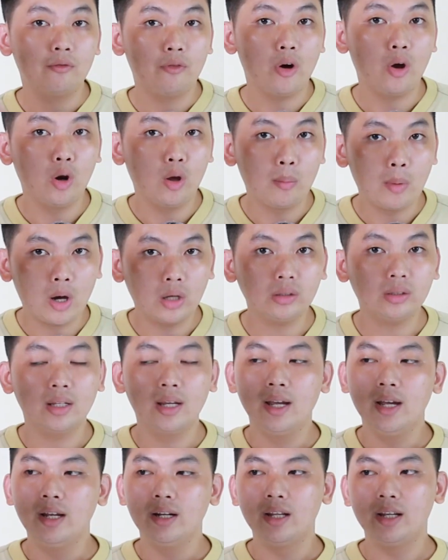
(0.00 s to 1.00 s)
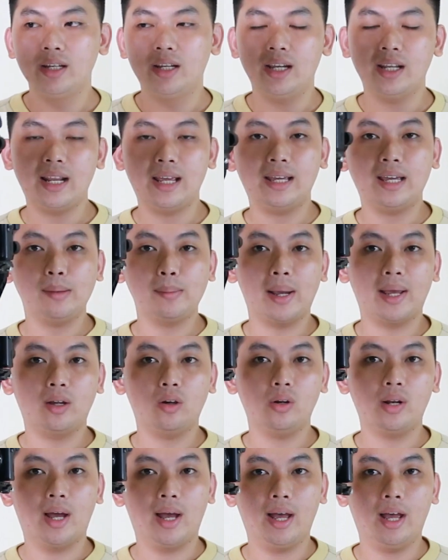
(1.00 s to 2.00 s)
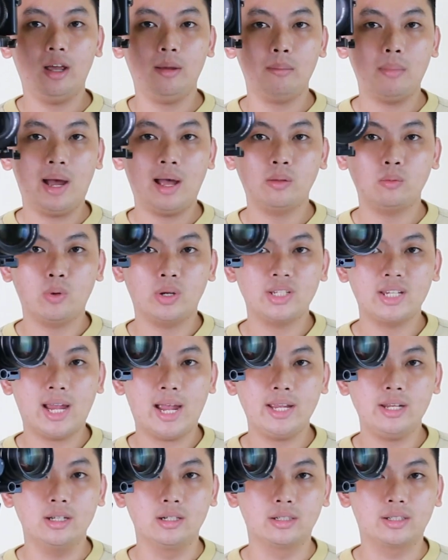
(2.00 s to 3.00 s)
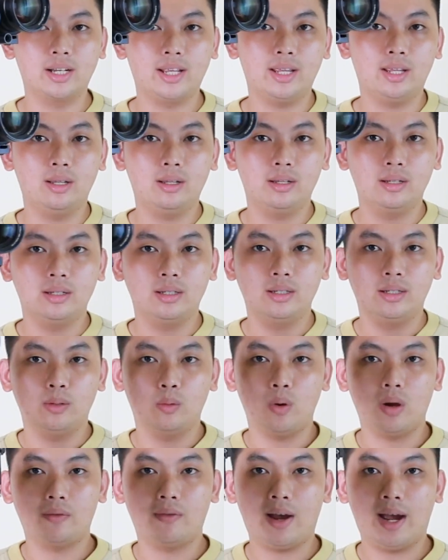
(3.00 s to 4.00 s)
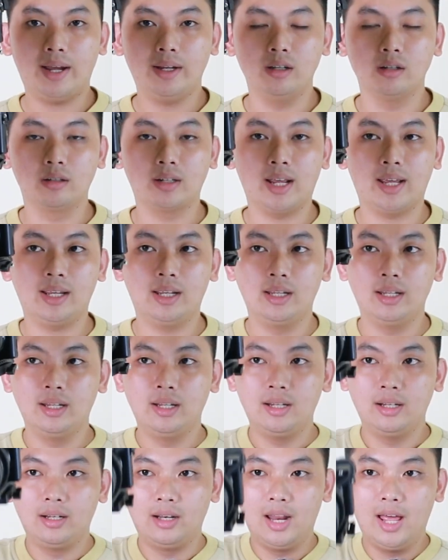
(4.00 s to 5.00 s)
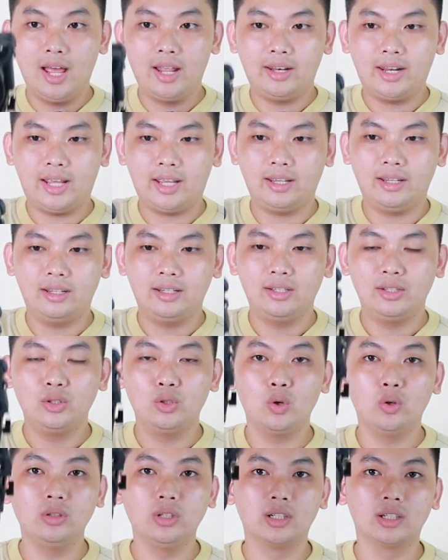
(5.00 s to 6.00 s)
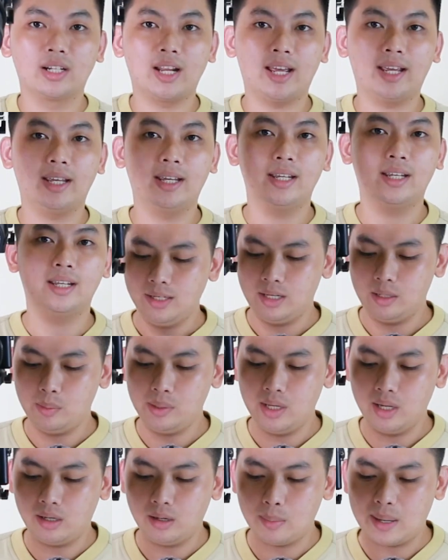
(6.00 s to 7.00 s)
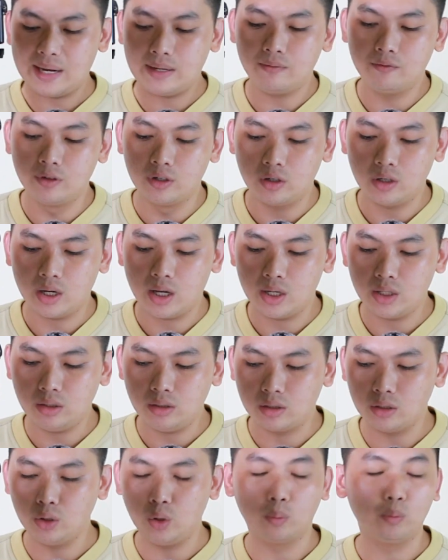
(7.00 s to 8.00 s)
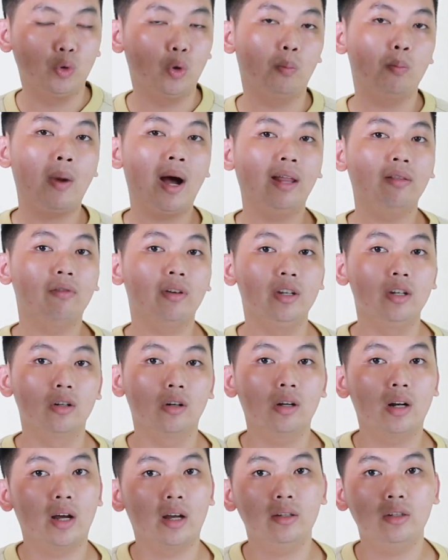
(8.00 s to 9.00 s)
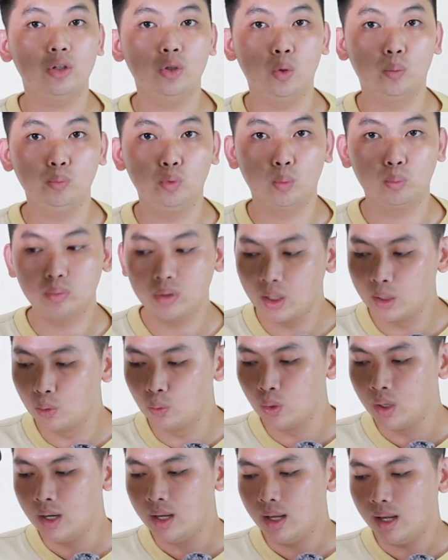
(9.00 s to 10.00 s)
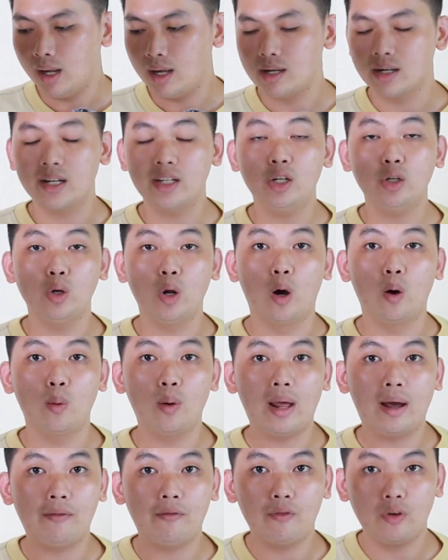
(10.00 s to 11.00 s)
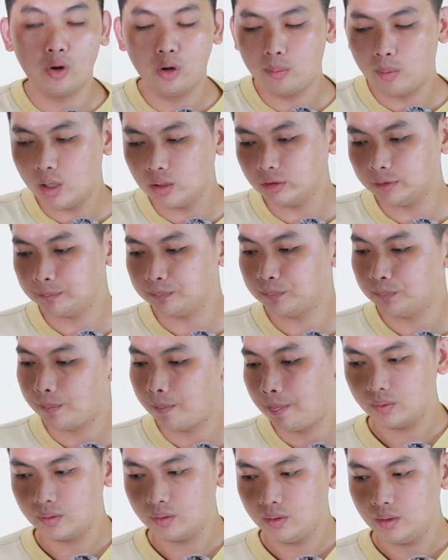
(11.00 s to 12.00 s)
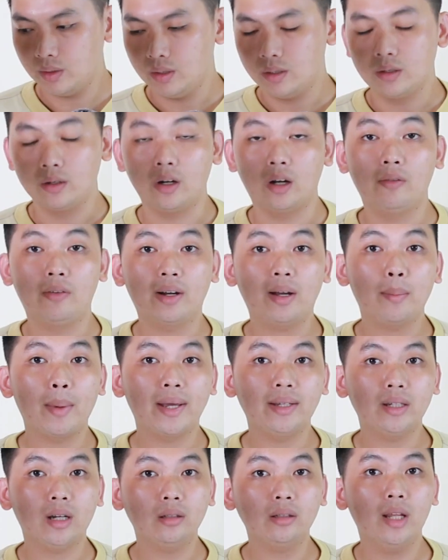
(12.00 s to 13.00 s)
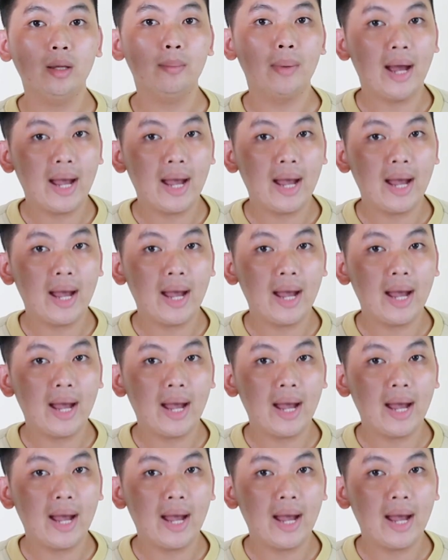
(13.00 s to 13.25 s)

follow mod. Thì khi này các bạn có thể pan qua trái được này, qua phải được này, lên này, xuống được này. Thì bây giờ các bạn vừa có thể sử dụng trục pan và vừa có thể sử dụng trục tiêu ở cái chế độ là follow mod. Rồi, và các bạn nhấn thêm